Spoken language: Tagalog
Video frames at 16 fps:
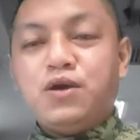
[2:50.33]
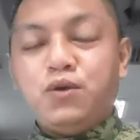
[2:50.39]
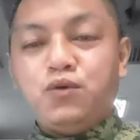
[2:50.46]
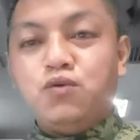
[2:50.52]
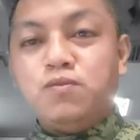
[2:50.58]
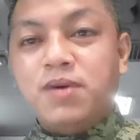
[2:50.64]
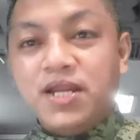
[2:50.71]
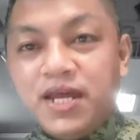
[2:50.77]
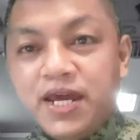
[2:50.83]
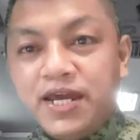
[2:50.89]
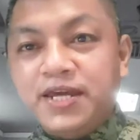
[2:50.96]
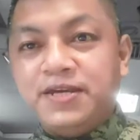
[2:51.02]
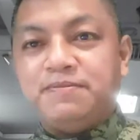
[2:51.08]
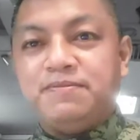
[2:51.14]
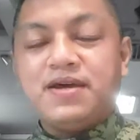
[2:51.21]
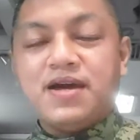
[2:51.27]

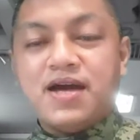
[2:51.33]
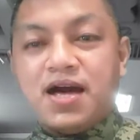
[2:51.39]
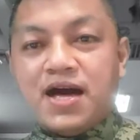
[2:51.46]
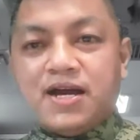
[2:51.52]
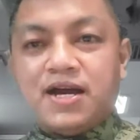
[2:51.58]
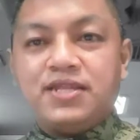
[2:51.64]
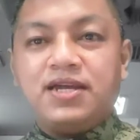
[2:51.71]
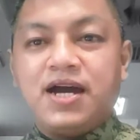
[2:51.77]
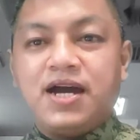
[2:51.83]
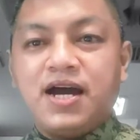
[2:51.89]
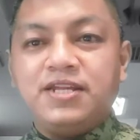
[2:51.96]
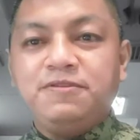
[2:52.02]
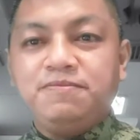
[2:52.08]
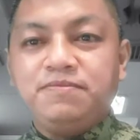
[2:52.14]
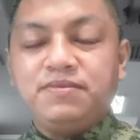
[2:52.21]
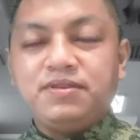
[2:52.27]
Gumaling
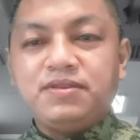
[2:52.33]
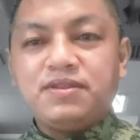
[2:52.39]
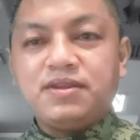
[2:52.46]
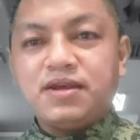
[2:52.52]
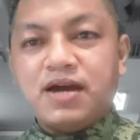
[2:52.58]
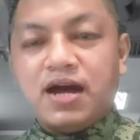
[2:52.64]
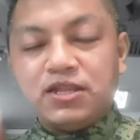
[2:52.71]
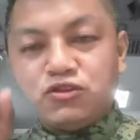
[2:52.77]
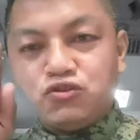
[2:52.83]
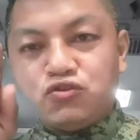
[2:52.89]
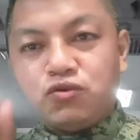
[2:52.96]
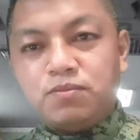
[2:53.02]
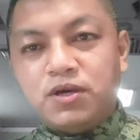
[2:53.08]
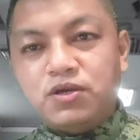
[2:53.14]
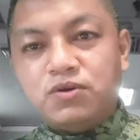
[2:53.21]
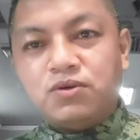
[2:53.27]
agad-agad at
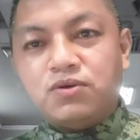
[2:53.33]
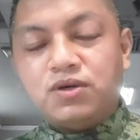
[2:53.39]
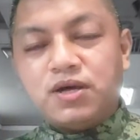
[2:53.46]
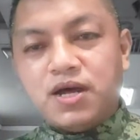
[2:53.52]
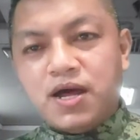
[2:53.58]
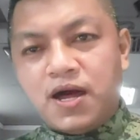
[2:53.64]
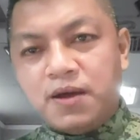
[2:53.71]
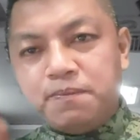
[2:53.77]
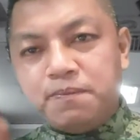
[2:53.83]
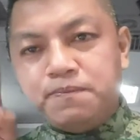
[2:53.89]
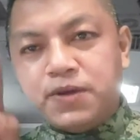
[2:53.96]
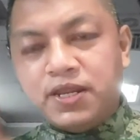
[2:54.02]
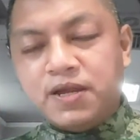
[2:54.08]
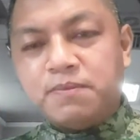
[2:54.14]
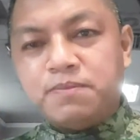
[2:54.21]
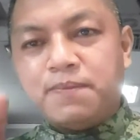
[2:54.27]
tumayo ang
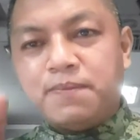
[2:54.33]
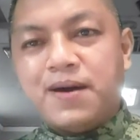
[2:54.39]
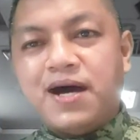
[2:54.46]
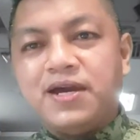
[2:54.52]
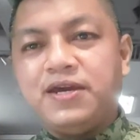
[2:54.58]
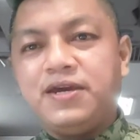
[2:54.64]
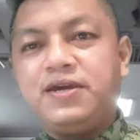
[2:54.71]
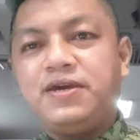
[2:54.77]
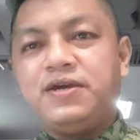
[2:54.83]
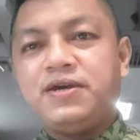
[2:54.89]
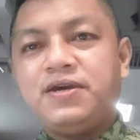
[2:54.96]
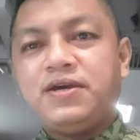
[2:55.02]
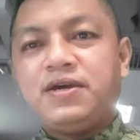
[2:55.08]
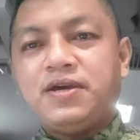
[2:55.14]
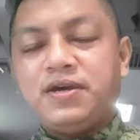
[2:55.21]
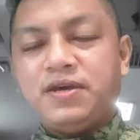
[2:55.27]
biyanang babae
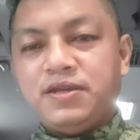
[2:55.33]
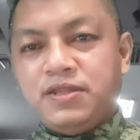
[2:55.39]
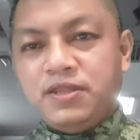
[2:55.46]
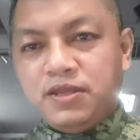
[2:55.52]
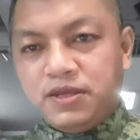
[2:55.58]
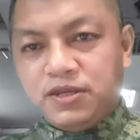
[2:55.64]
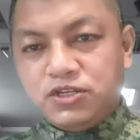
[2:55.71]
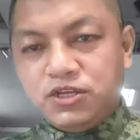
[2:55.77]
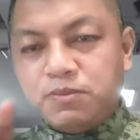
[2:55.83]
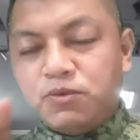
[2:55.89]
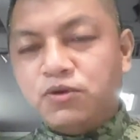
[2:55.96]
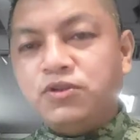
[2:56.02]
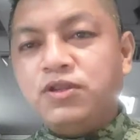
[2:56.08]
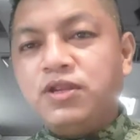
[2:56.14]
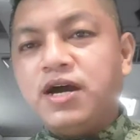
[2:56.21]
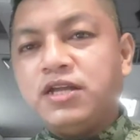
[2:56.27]
ni
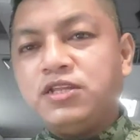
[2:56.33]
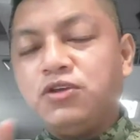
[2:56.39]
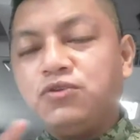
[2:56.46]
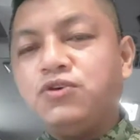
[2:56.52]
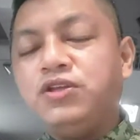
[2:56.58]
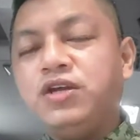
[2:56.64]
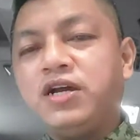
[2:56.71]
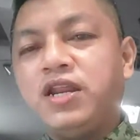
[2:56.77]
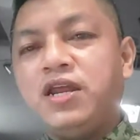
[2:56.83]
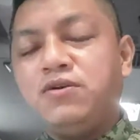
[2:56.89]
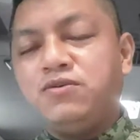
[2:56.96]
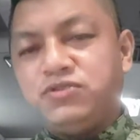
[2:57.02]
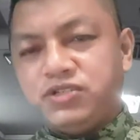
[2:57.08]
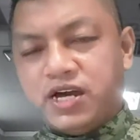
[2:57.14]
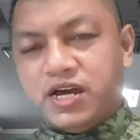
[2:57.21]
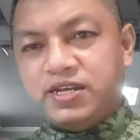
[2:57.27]
Simon at ito yung
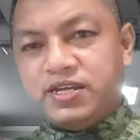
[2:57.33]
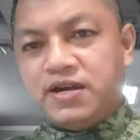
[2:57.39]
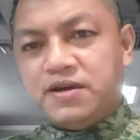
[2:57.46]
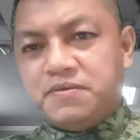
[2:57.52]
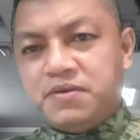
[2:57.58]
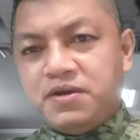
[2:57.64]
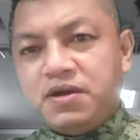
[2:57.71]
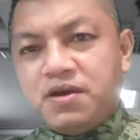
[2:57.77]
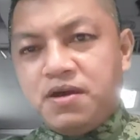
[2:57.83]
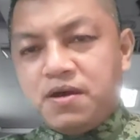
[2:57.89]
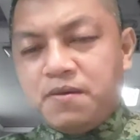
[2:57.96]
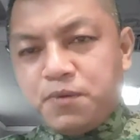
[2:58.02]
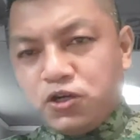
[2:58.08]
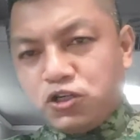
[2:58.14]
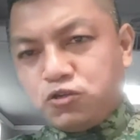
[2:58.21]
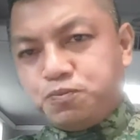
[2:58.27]
naglingkod sa kanya.
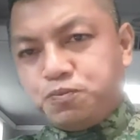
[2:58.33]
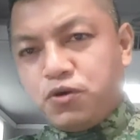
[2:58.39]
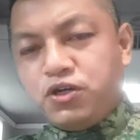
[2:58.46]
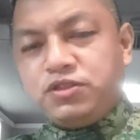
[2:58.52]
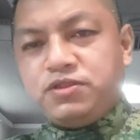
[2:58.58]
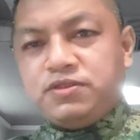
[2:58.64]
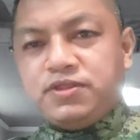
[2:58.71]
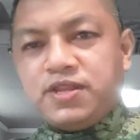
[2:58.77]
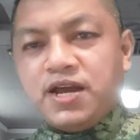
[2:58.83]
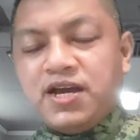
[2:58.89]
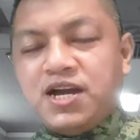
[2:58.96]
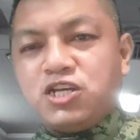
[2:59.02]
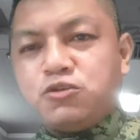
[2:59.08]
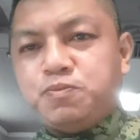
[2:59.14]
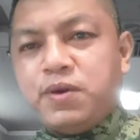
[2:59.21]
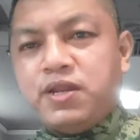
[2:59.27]
First point ng
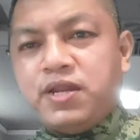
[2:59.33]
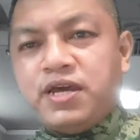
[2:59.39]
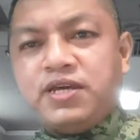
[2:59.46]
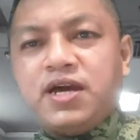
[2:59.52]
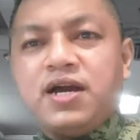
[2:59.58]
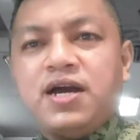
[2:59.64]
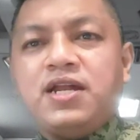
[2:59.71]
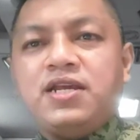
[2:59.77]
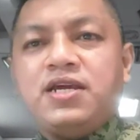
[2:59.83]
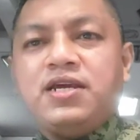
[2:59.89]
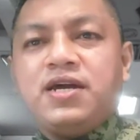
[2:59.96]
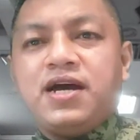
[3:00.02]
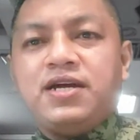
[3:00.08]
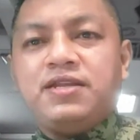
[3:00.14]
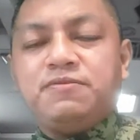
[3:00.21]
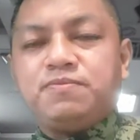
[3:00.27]
gospel ay
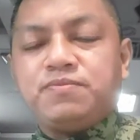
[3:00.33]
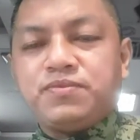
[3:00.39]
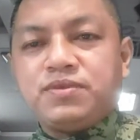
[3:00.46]
kagalingan.